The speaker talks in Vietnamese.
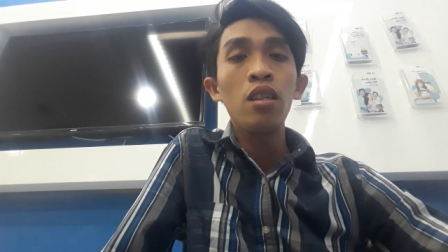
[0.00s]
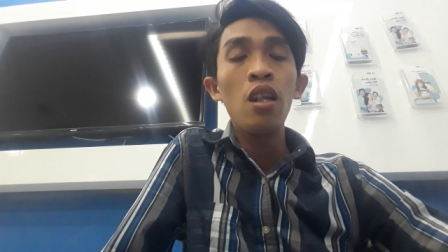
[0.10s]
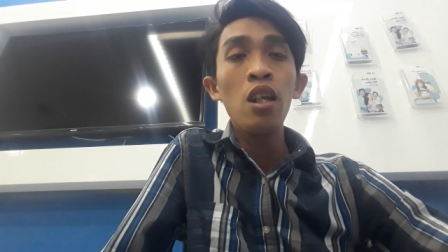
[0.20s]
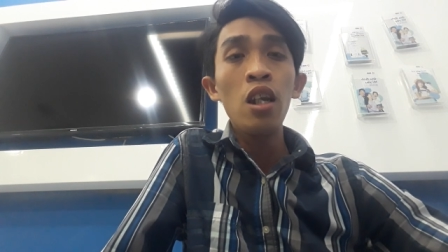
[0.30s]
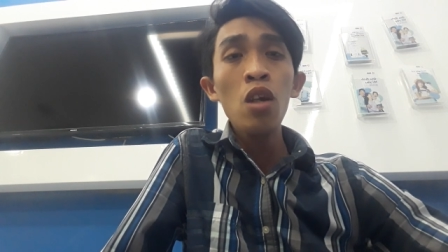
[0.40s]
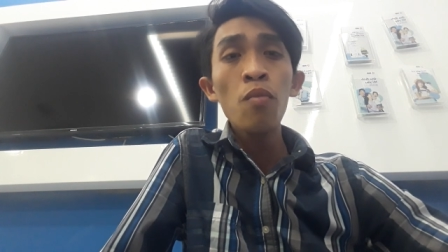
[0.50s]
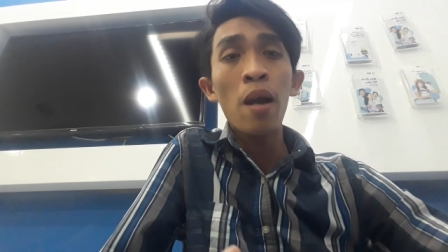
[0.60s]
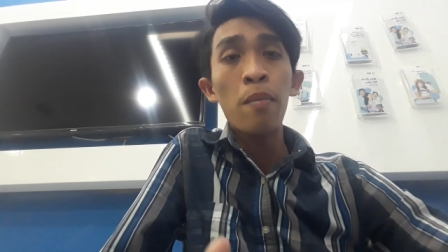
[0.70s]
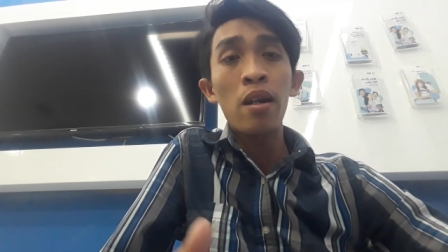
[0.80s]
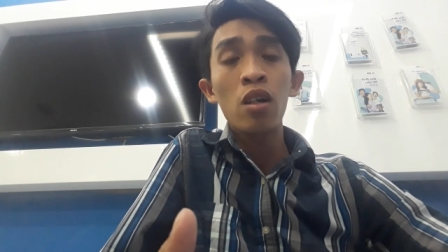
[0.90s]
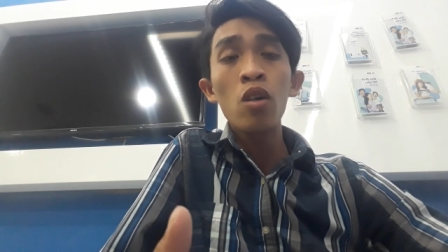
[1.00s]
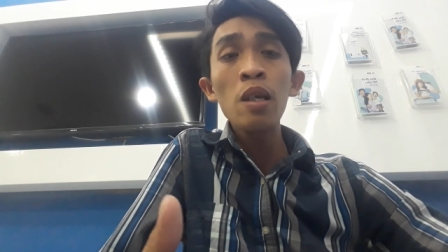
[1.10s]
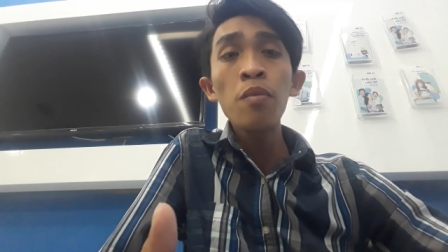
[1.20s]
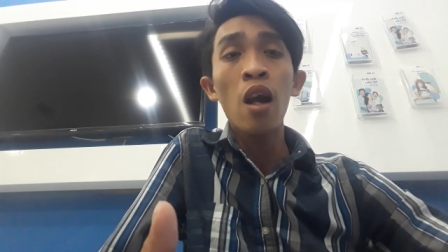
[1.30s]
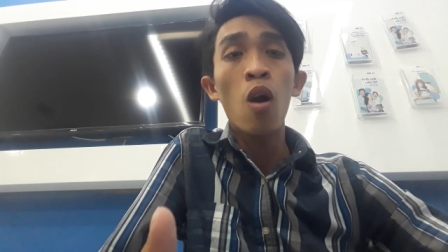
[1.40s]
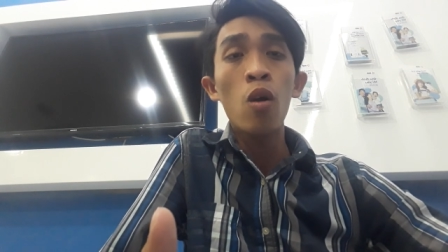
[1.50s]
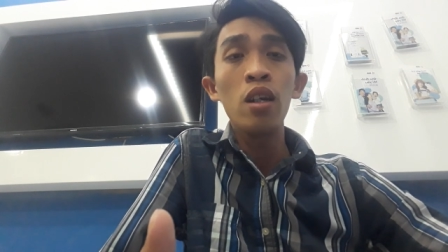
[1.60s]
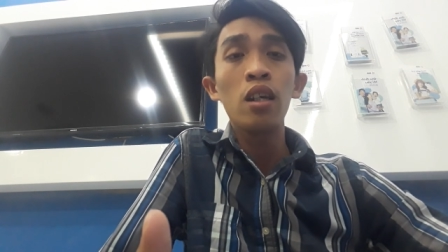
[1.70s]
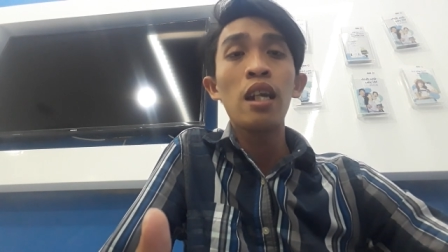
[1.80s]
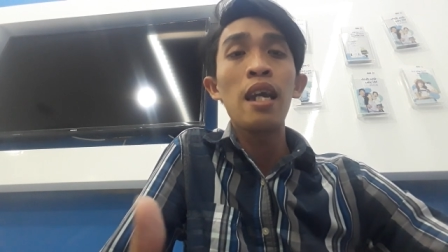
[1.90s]
nếu mà mình có giúp họ
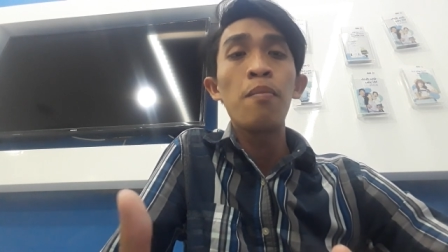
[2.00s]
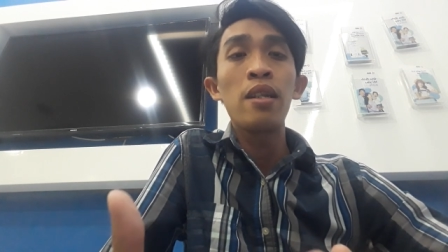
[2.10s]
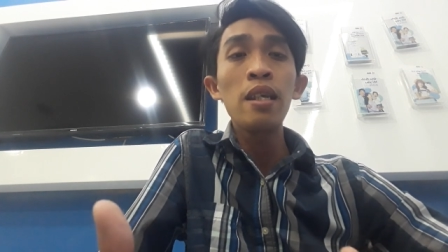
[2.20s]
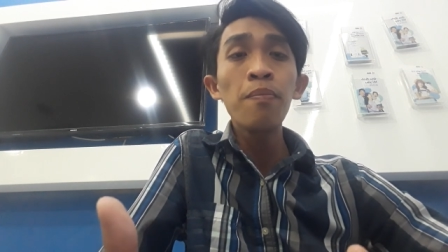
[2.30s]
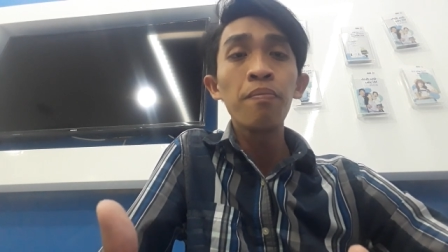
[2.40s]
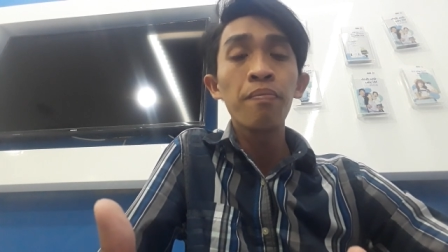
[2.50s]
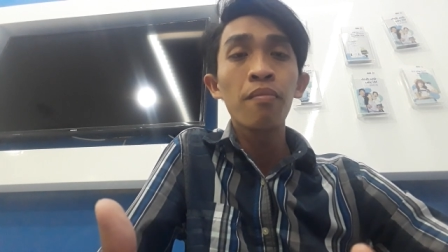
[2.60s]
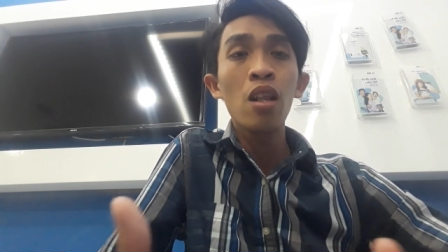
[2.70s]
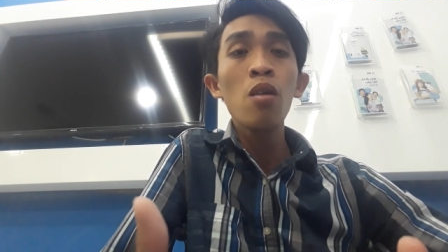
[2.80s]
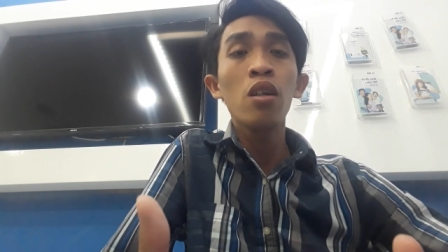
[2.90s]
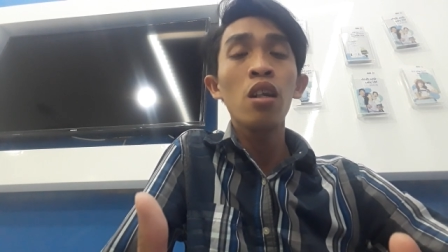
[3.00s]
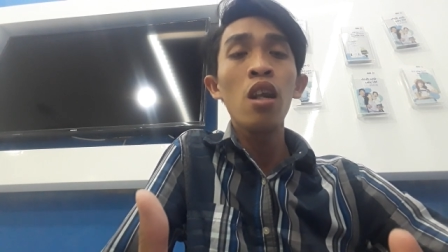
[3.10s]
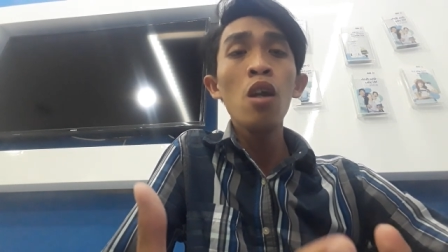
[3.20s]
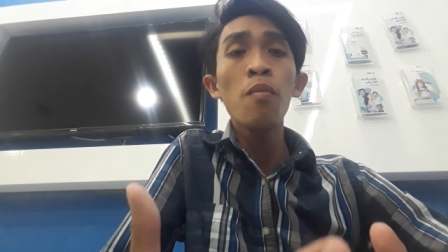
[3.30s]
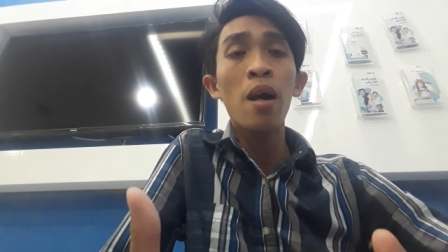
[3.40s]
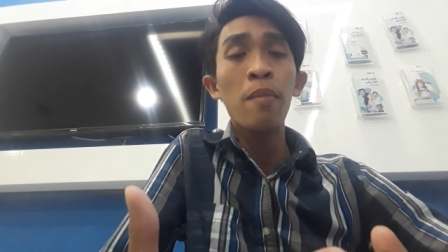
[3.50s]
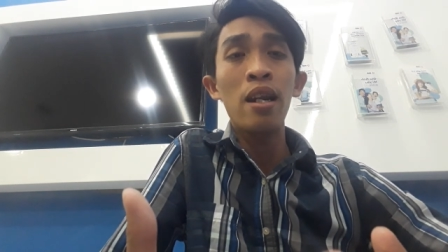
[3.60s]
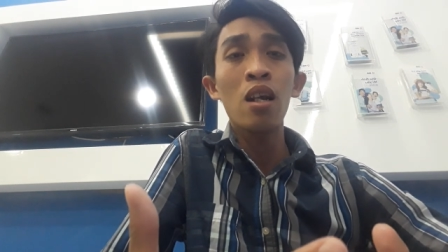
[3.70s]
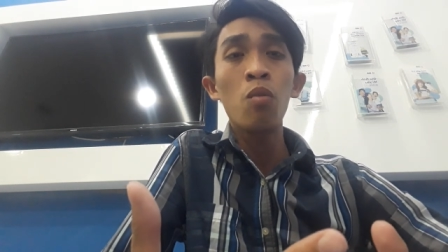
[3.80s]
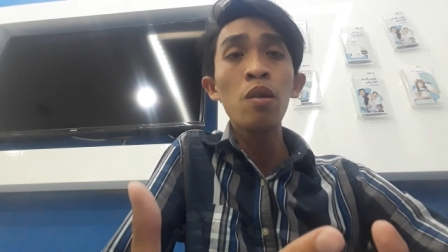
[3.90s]
được thì mình giúp nếu nếu mà
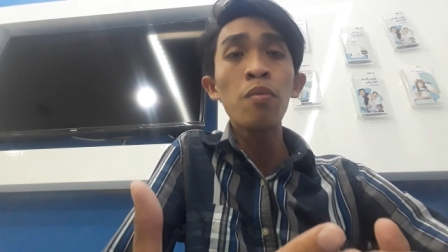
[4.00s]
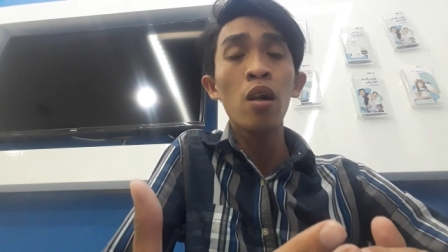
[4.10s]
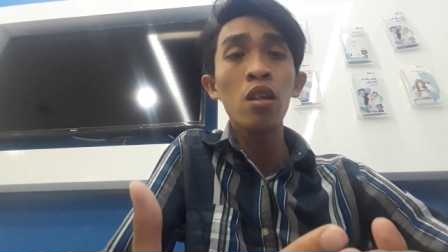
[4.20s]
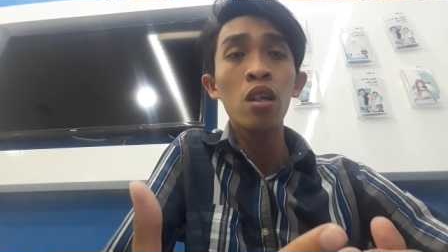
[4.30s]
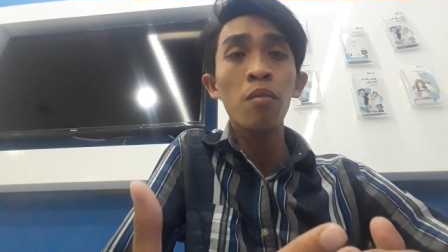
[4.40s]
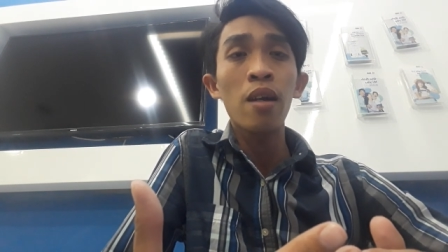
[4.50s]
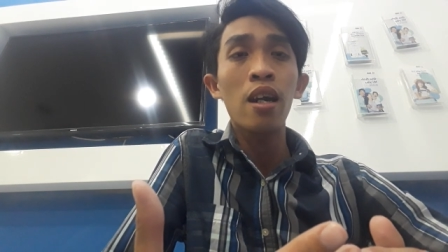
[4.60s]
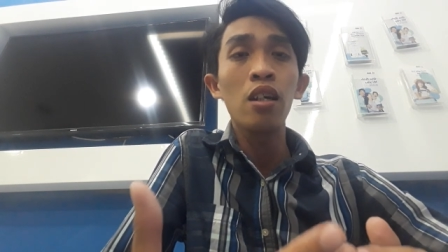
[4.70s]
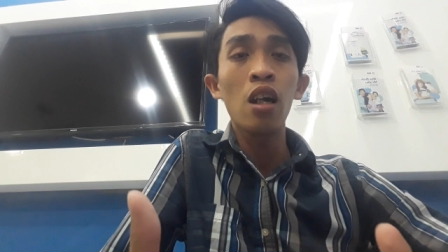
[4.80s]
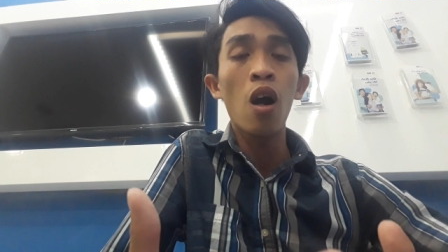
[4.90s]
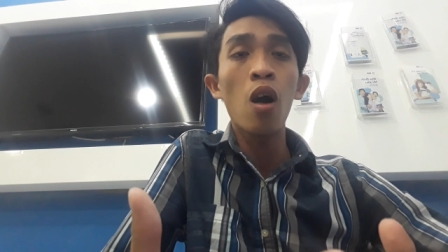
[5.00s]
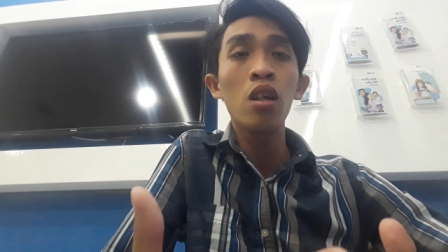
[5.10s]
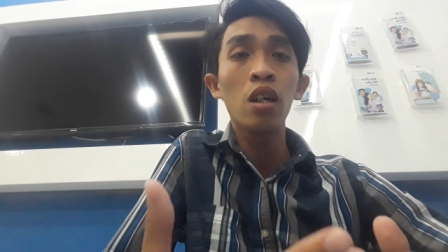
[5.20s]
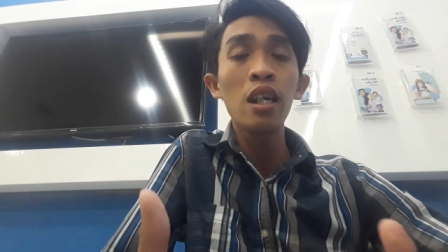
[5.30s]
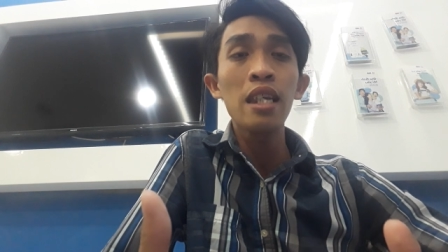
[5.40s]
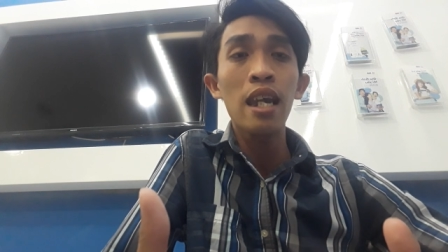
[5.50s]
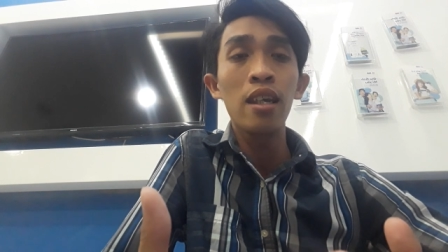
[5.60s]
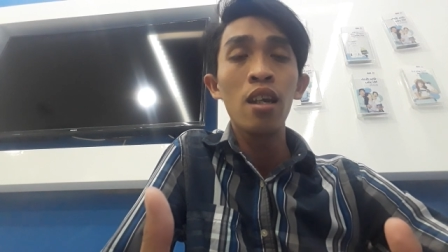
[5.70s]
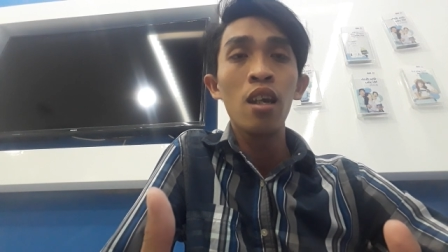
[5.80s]
mình không giúp họ, ờ, mà được họ được cái gì